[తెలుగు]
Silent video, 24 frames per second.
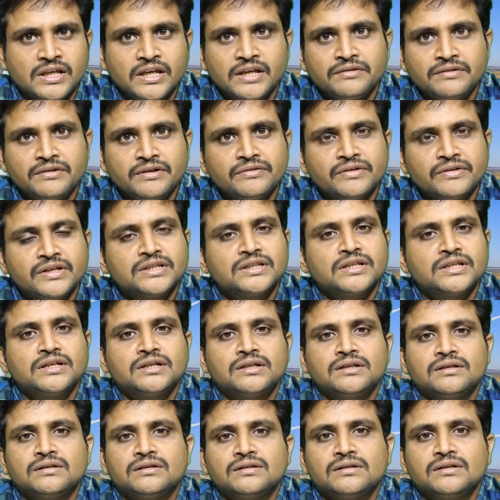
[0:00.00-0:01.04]
ఏవేవైతే
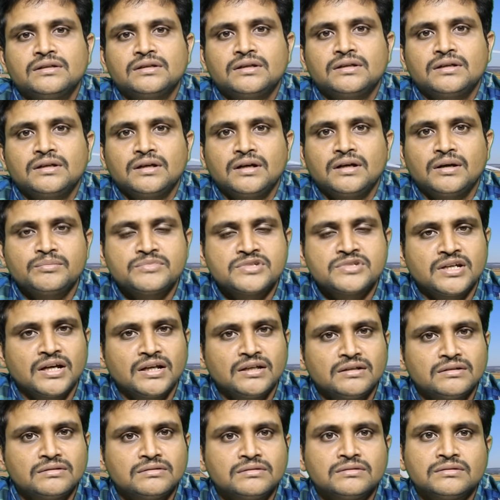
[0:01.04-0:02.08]

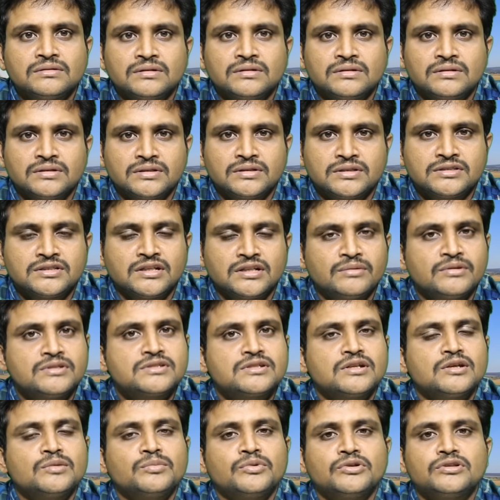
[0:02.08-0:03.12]
అంశాలను
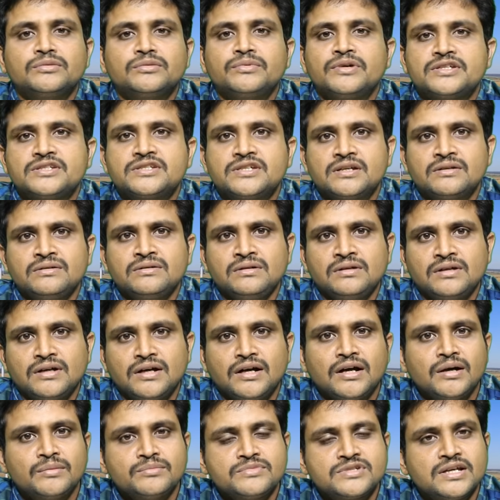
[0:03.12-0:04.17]
సిలబస్లో పొందుపరిచారో
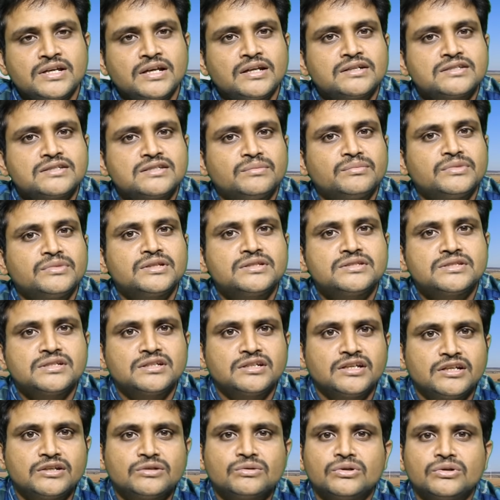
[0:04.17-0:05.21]
ఆ అంశాలకు సంబంధించి
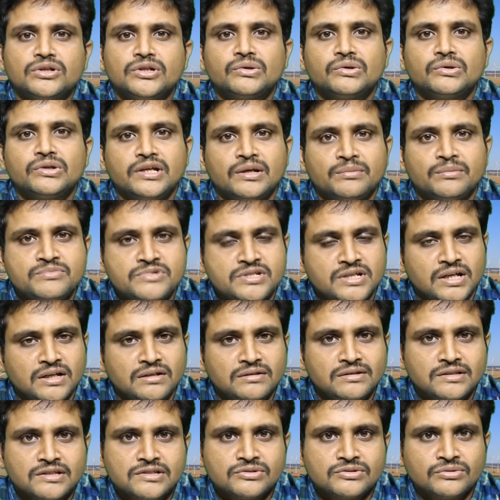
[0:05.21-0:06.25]
నేను కొన్ని కొన్ని
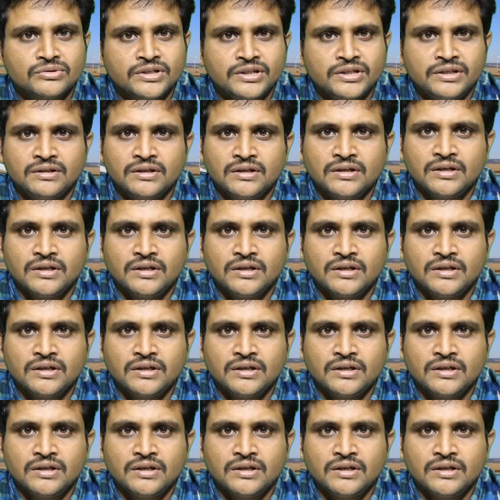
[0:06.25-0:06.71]
అంశాలను తీసుకొని